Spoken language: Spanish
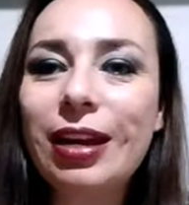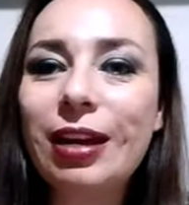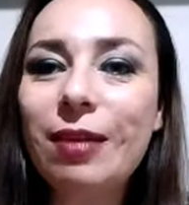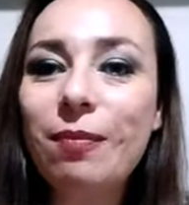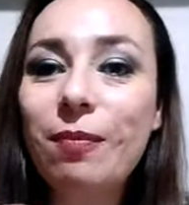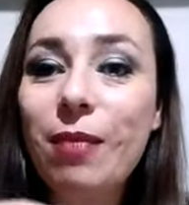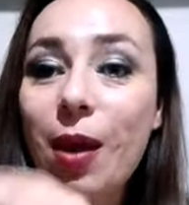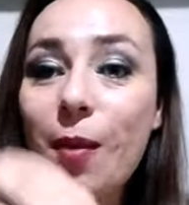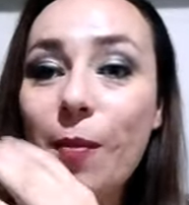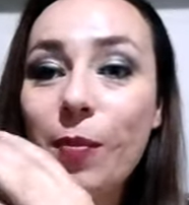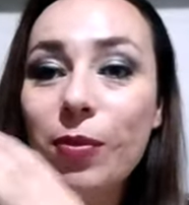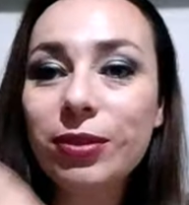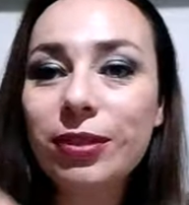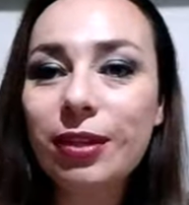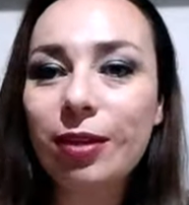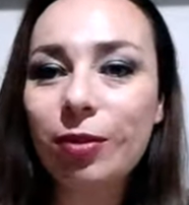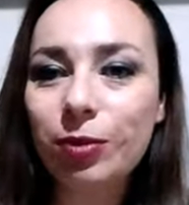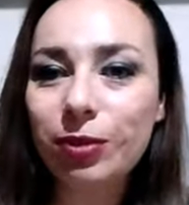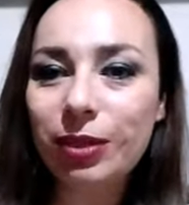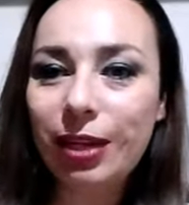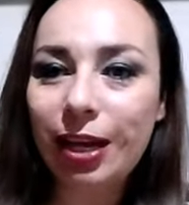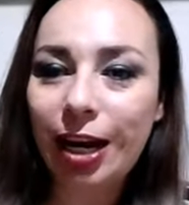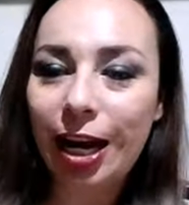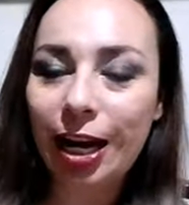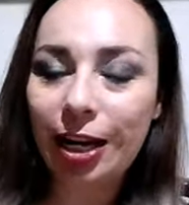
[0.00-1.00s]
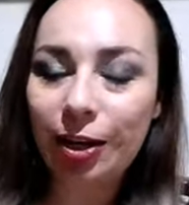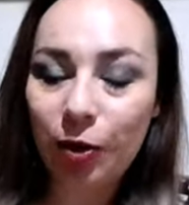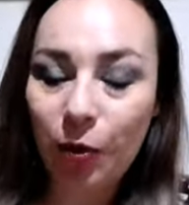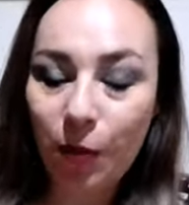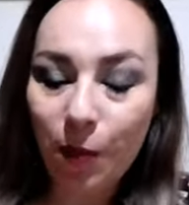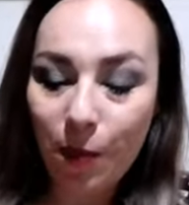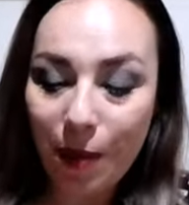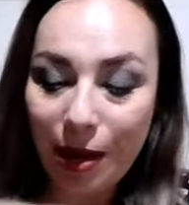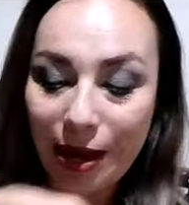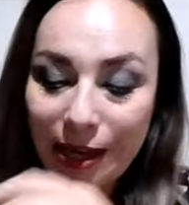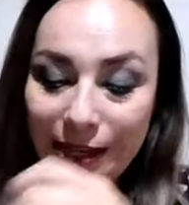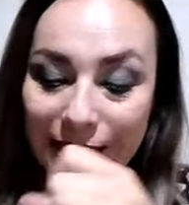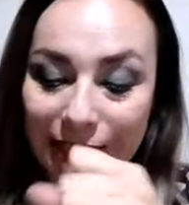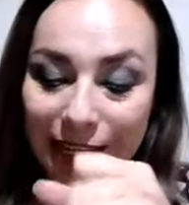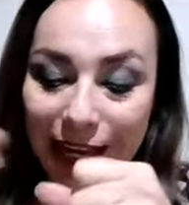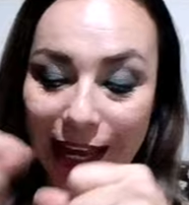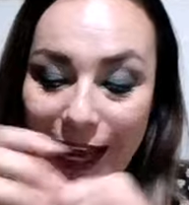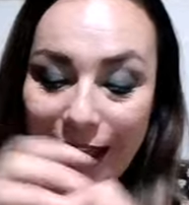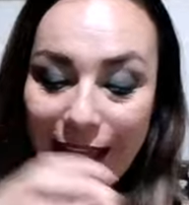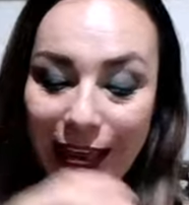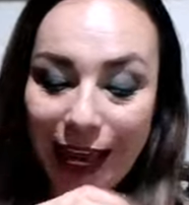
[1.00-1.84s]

animamos a usar algo más.